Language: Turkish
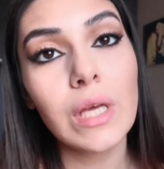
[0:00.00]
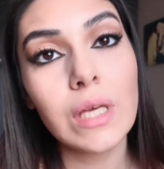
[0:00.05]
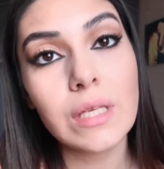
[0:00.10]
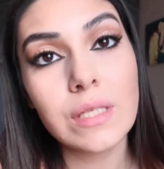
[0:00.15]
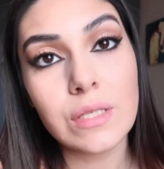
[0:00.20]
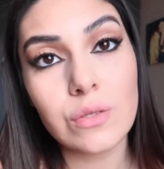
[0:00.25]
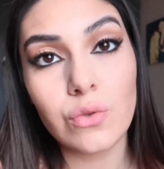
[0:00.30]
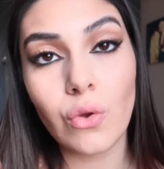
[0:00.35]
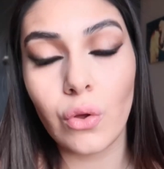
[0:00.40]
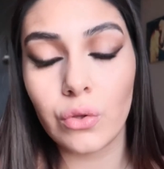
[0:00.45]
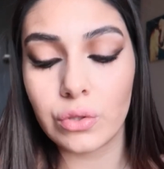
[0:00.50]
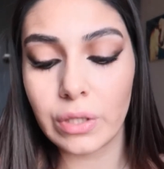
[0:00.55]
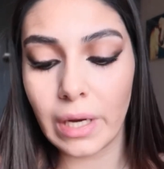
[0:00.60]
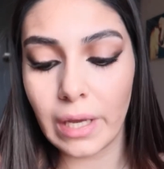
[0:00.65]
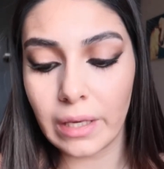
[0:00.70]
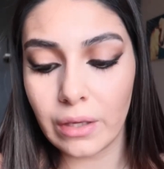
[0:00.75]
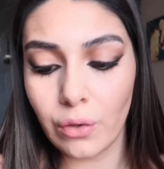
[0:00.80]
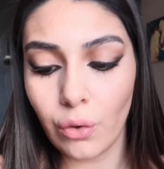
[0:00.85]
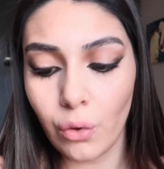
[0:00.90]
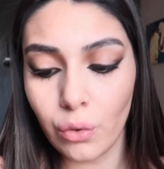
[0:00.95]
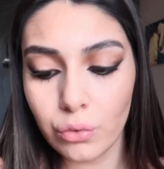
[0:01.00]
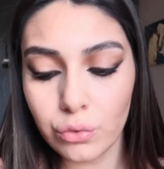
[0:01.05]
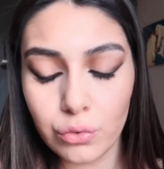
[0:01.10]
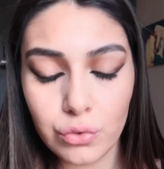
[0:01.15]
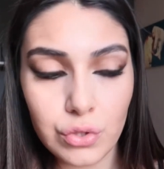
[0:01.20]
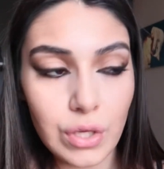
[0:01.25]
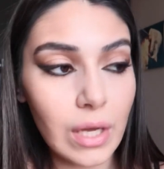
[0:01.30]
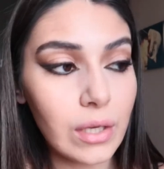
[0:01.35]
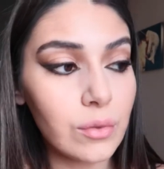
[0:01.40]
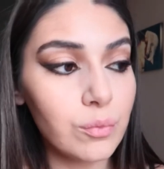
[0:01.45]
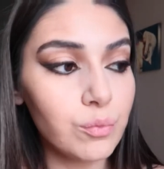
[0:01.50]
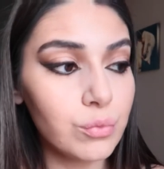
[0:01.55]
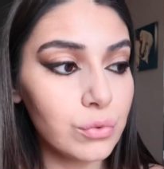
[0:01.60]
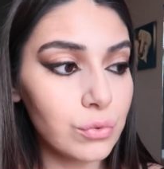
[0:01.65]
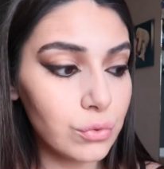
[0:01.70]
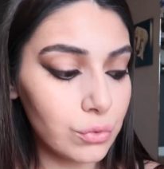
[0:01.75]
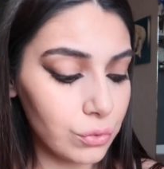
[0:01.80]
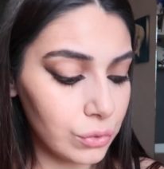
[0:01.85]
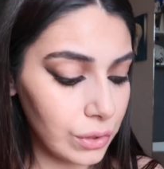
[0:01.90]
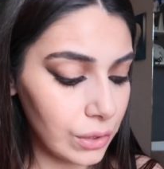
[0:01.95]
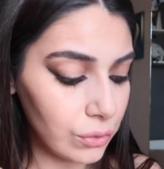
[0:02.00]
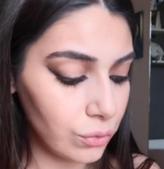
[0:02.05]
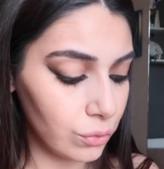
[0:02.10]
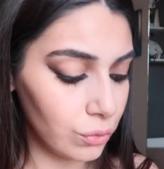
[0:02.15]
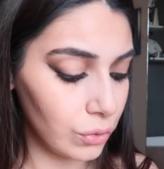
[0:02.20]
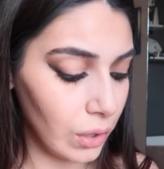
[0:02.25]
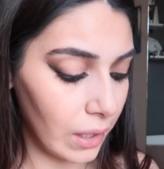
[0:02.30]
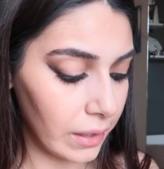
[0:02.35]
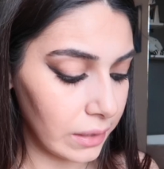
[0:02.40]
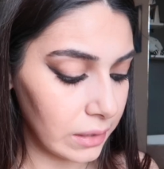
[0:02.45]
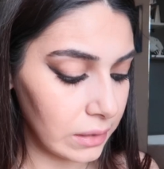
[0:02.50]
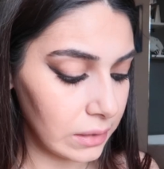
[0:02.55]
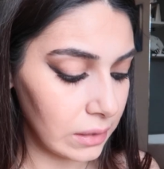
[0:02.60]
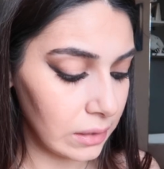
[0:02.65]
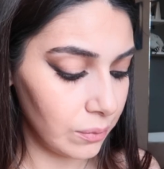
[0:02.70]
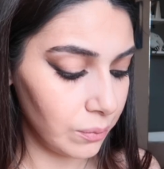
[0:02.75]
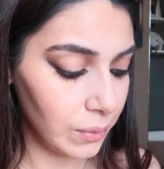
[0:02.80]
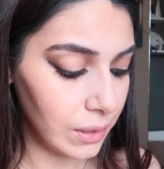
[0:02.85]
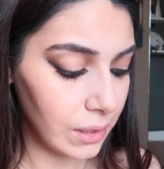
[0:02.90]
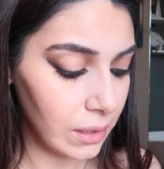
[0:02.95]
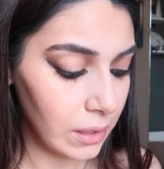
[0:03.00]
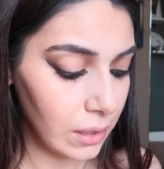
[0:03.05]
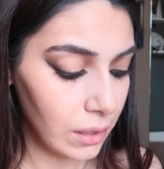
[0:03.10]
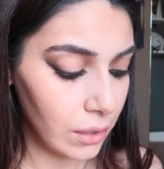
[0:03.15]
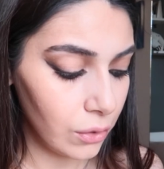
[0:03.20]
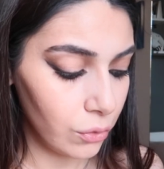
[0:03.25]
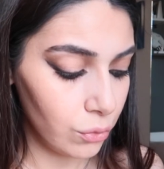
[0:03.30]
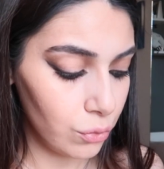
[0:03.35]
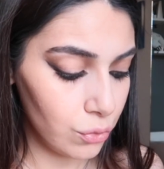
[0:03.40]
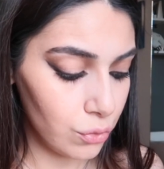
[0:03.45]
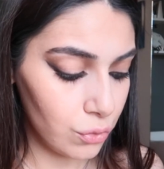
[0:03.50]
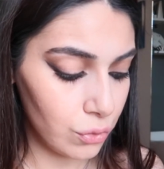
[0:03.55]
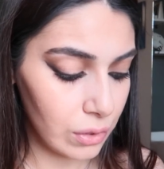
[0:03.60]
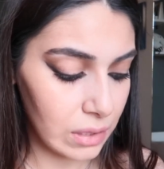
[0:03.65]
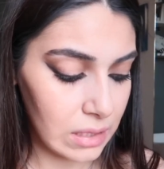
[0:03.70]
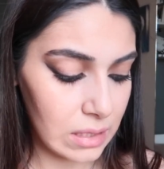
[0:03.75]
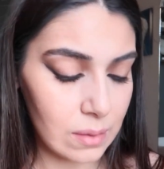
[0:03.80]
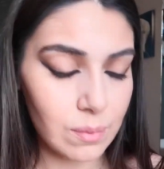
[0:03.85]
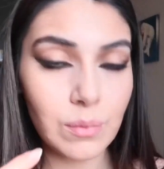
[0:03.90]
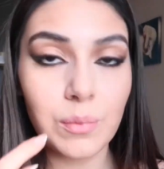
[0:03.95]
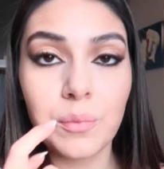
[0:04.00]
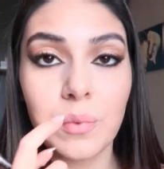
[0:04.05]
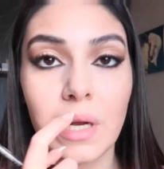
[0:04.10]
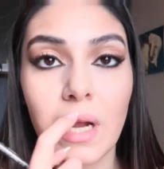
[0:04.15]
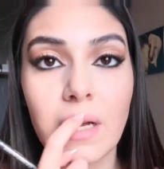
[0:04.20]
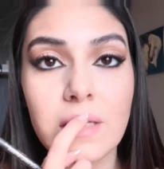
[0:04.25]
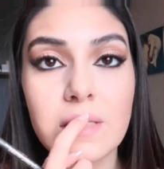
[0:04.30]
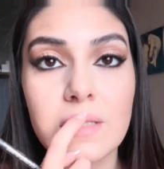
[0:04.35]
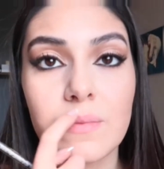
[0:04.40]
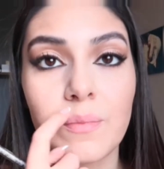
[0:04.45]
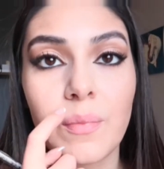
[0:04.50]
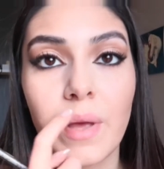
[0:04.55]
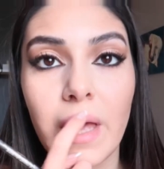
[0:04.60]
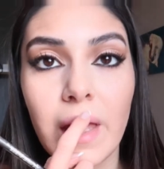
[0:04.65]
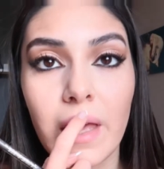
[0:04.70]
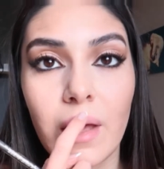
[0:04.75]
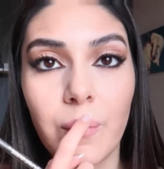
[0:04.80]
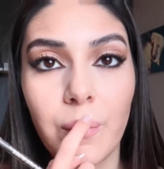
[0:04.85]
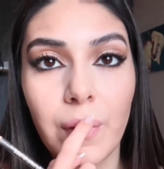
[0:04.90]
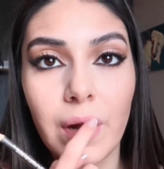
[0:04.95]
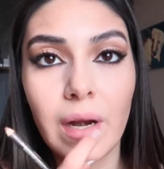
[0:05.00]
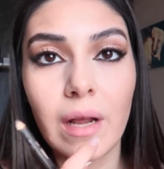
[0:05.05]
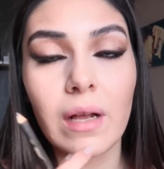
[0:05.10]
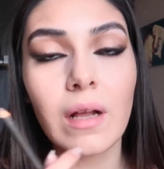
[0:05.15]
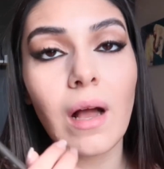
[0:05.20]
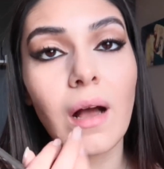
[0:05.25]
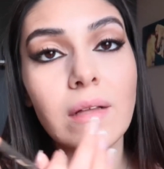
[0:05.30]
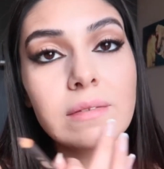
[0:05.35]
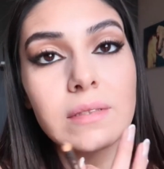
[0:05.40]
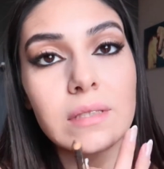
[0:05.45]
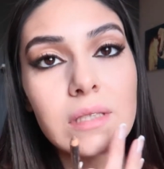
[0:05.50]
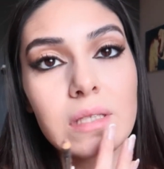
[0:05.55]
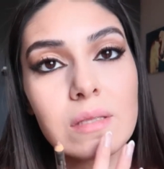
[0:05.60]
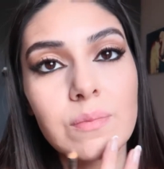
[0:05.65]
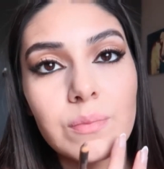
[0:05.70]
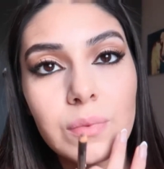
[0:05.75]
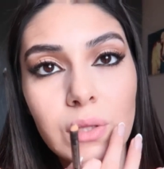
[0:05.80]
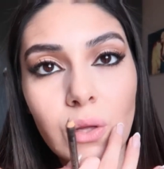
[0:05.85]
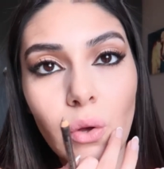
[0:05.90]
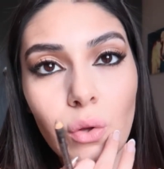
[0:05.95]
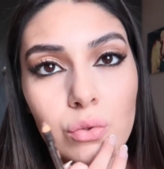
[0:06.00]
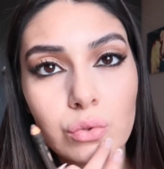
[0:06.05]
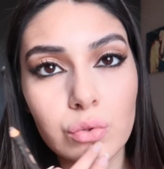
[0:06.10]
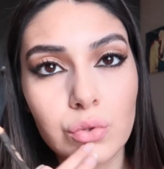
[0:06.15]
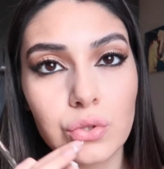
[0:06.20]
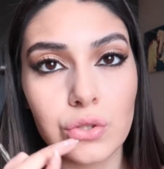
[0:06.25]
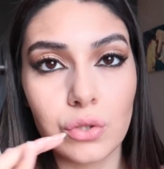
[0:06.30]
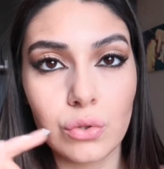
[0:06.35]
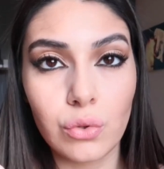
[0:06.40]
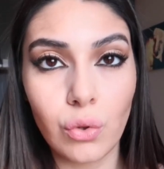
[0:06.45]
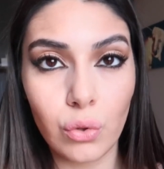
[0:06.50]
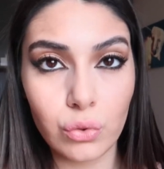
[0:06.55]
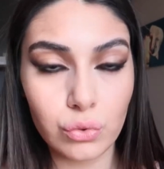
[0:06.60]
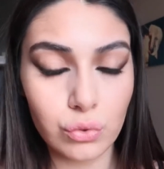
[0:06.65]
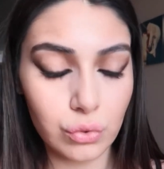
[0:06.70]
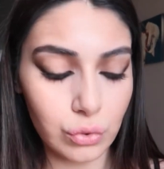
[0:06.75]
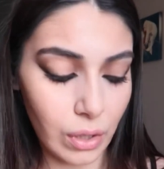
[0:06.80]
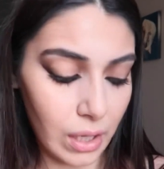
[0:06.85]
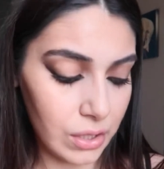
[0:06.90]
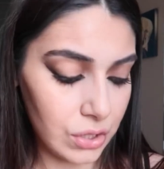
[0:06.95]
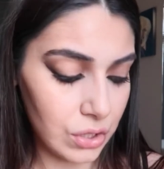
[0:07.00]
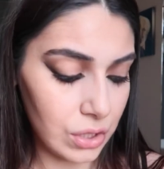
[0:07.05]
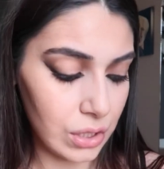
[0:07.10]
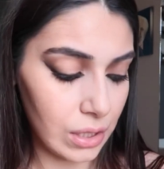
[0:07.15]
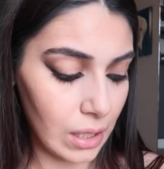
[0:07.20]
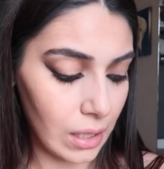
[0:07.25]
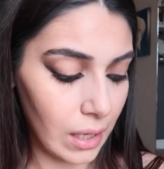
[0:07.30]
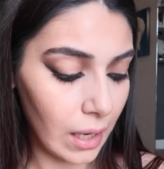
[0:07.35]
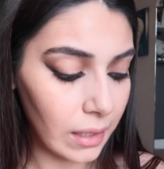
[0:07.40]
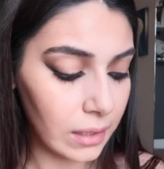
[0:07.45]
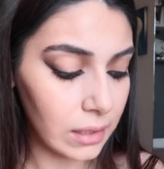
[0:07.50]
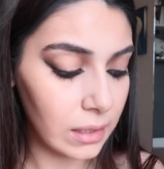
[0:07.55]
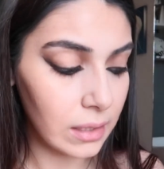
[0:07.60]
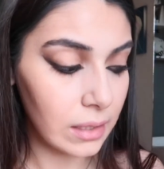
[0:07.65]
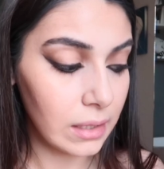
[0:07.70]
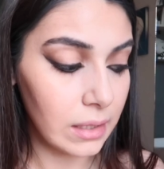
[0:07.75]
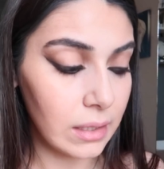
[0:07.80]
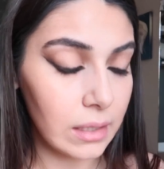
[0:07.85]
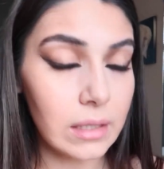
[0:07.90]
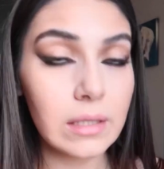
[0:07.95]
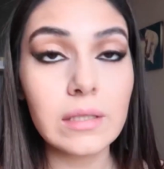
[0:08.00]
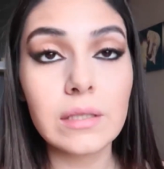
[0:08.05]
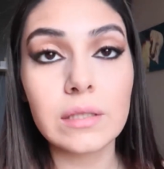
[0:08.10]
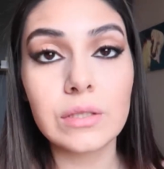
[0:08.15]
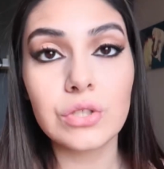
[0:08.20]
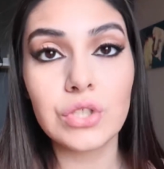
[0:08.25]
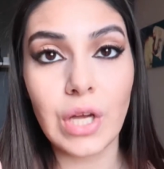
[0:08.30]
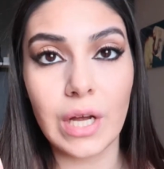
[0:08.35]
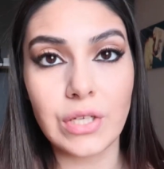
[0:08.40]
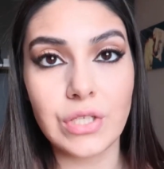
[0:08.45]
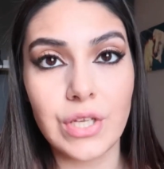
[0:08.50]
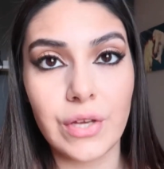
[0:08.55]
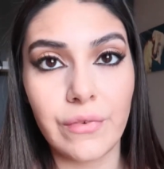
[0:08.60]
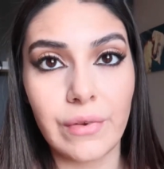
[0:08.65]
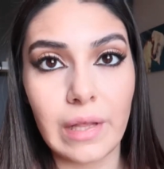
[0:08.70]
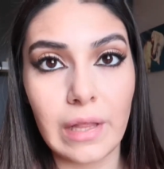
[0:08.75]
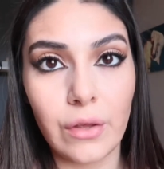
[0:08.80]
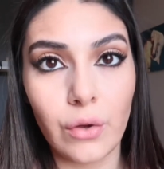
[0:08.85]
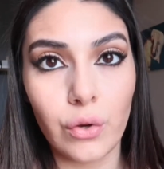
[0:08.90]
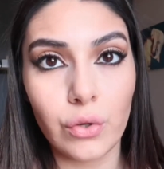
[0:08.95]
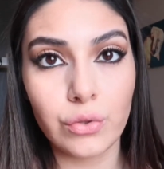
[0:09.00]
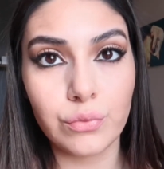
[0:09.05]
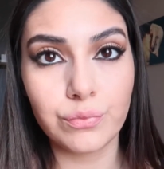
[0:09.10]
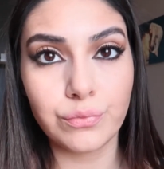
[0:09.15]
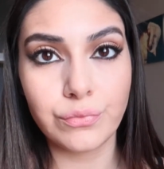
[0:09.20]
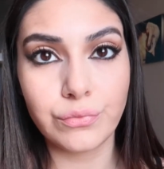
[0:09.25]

Son rengi olacak. Bununla dudaklarımı üst kısmı biraz M yaparak alt kısmı da oldukça dolgunlaştırarak çerçeveliyorum.